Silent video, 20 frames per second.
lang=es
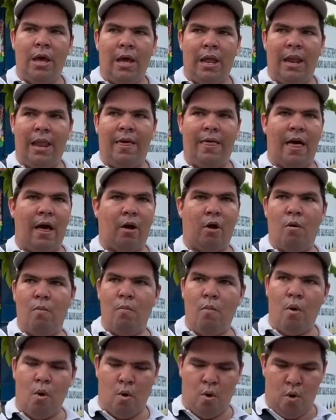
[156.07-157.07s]
le da
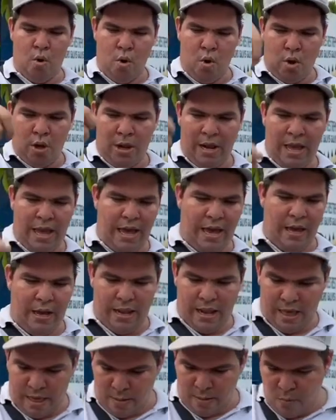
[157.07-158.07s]
como, le,
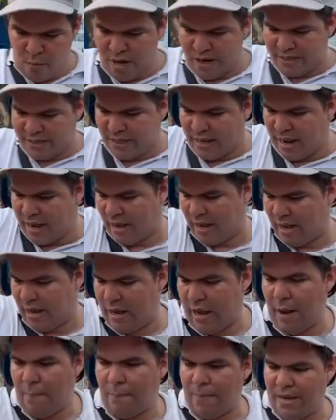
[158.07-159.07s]
demuestra
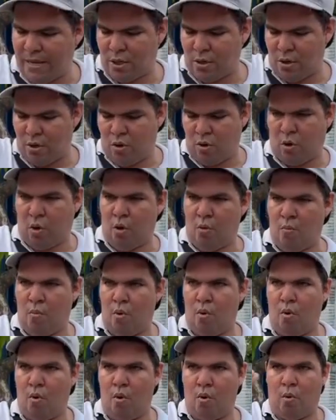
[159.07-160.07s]
en el piso
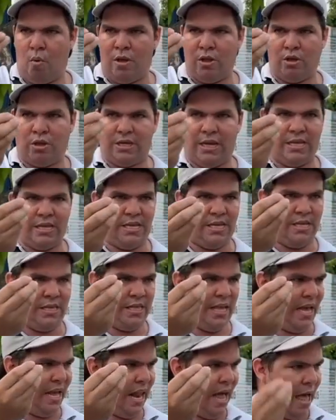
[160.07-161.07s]
como cuando se
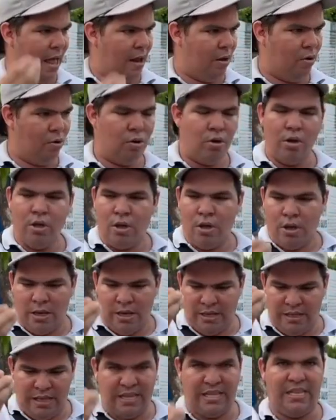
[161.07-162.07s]
desintegra algo,
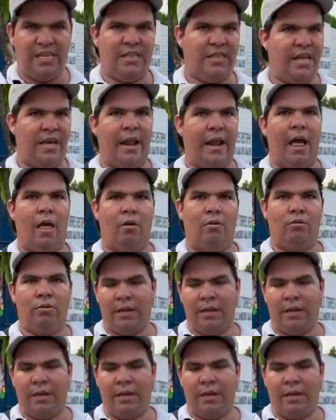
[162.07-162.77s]
desintegrado,